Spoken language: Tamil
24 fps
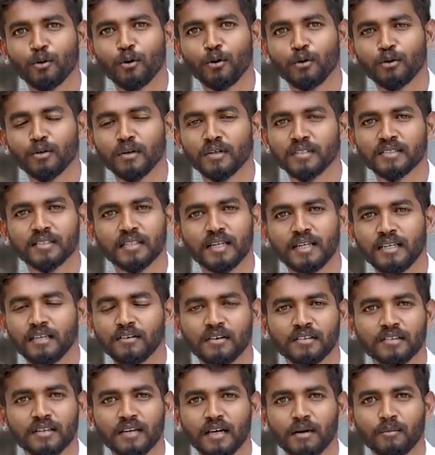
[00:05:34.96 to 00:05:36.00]
ஒரு ஒரு வருஷம் ரெண்டு
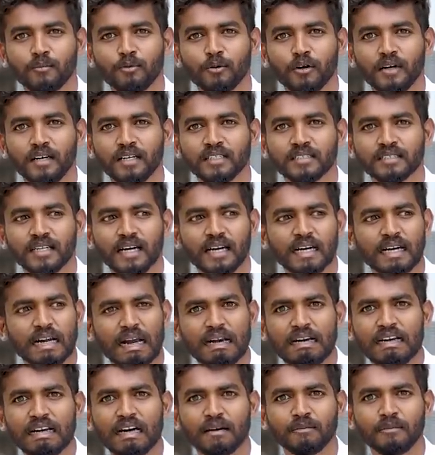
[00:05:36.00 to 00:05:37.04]
வருஷம்லாம் போயிடுச்சுன்னா
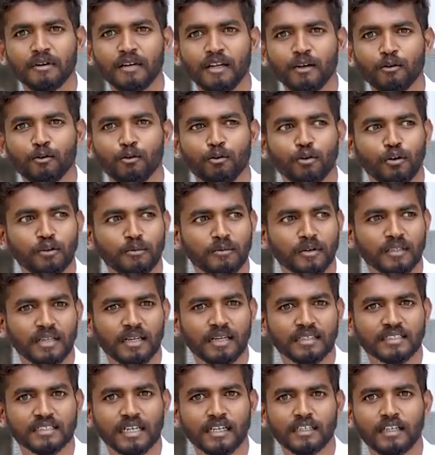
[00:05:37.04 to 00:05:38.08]
கண்டபடி
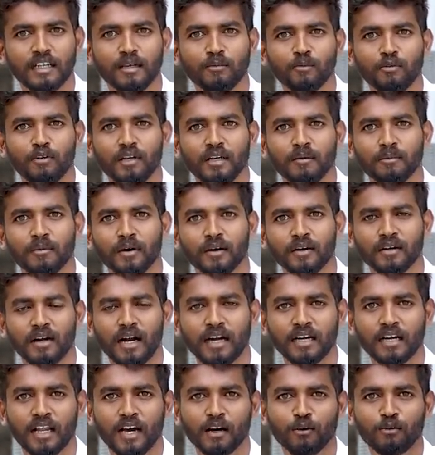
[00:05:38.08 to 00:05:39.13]
குடும்பத்தில் சட்டி முட்டி
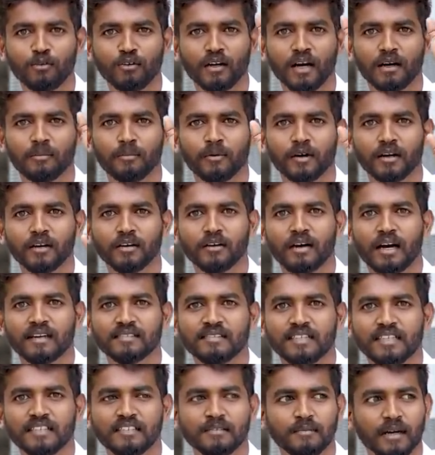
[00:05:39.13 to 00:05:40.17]
பிறக்கும் அண்டா குண்டா பிறக்கும்
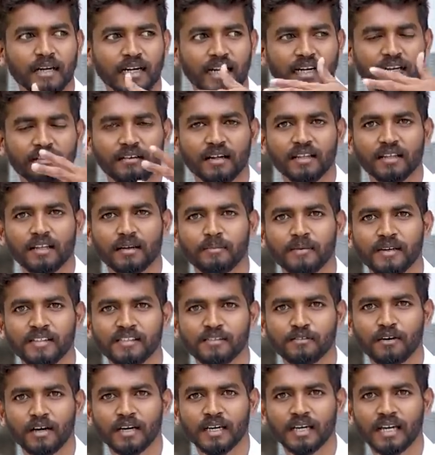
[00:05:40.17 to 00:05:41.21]
அசிங்க கெட்ட வார்த்தையில்
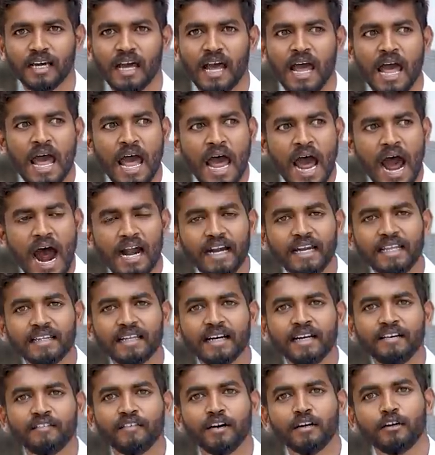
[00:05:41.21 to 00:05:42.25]
பேசுவாங்க
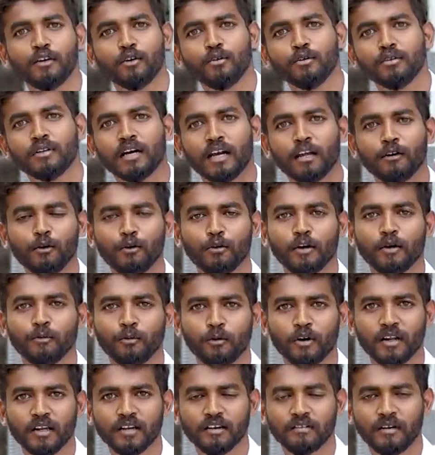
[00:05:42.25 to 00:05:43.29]
அடிதடி வெட்டுக்கூத்த அளவு கூட
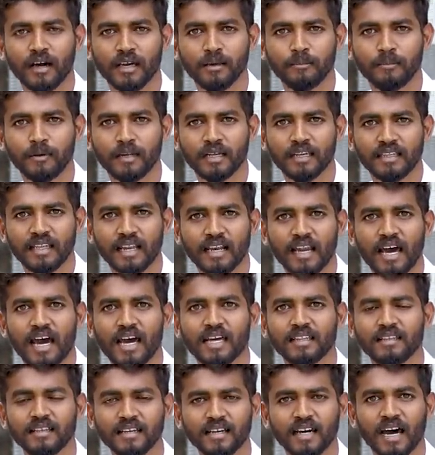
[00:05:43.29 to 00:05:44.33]
போகிறதுக்கு வாய்ப்பு இருக்குது இது
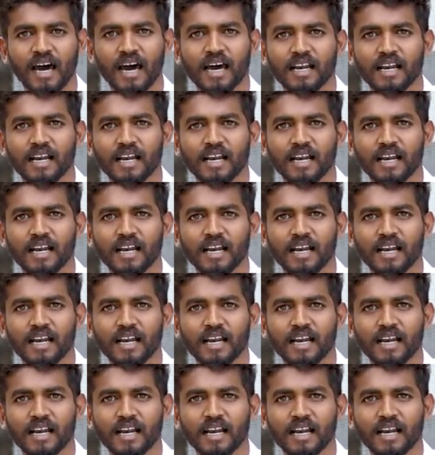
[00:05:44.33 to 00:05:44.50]
எல்லாத்துக்கும்